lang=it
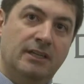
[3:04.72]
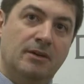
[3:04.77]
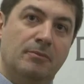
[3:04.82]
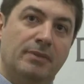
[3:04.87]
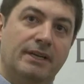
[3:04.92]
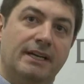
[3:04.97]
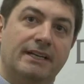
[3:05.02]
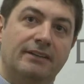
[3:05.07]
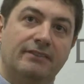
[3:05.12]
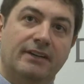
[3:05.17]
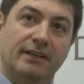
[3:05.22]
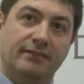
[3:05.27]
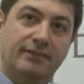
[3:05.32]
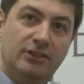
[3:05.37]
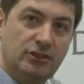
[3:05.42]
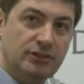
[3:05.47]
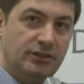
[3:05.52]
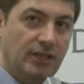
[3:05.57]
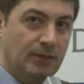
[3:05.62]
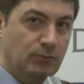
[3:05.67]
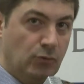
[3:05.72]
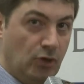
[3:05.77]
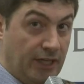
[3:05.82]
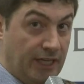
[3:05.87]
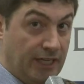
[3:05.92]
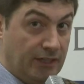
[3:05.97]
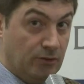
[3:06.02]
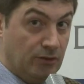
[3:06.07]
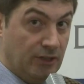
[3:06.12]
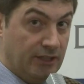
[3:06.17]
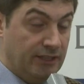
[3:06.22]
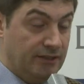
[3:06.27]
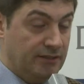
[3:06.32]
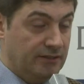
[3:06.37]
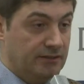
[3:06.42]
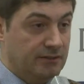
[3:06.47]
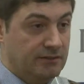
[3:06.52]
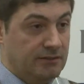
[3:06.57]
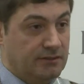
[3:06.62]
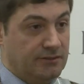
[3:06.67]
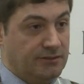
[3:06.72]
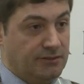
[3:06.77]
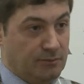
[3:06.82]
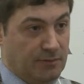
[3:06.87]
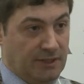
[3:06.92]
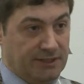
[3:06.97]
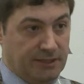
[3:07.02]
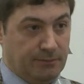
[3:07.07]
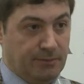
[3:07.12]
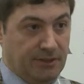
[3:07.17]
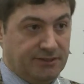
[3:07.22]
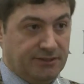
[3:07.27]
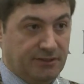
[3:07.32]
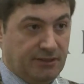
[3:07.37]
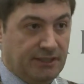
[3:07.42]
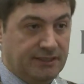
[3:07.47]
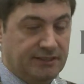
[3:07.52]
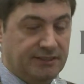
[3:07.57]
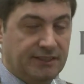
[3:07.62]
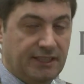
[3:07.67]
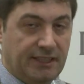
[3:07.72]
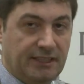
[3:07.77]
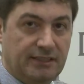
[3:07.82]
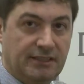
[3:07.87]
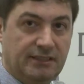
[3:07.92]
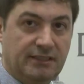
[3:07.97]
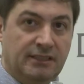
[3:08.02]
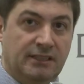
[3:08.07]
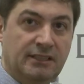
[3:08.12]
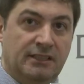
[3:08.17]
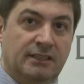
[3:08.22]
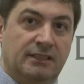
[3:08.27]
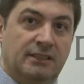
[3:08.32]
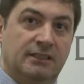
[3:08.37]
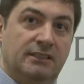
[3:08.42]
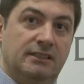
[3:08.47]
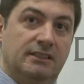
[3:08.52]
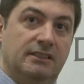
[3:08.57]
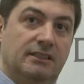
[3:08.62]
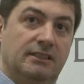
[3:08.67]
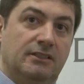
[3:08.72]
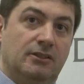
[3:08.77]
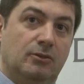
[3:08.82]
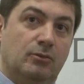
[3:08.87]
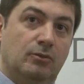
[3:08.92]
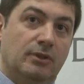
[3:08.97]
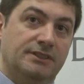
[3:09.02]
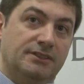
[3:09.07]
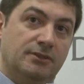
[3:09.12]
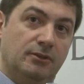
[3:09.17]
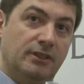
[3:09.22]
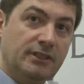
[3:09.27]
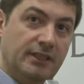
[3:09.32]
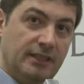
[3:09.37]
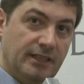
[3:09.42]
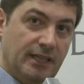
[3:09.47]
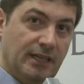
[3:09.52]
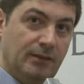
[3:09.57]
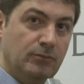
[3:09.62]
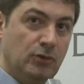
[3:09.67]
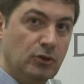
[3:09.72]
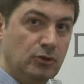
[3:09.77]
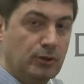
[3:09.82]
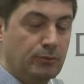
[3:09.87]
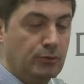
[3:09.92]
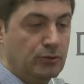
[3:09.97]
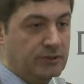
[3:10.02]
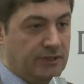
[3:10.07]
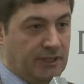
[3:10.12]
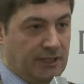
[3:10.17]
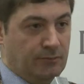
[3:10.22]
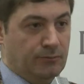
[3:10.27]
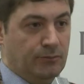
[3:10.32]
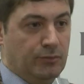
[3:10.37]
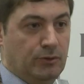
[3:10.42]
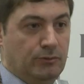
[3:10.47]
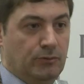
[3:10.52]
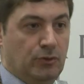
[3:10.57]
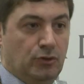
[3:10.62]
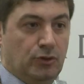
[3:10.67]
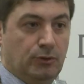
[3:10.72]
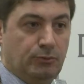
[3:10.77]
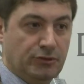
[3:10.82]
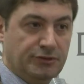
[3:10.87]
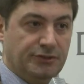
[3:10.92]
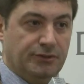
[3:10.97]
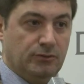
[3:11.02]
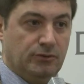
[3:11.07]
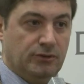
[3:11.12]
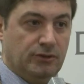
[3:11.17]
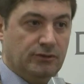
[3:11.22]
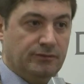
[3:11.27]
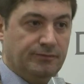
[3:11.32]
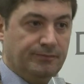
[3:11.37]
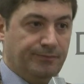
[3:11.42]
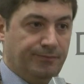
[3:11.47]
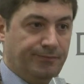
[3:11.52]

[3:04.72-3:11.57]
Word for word: Per arrivare invece a delle molecole, su base personalizzata, eh, questo richiederà molto più tempo e molto più studio.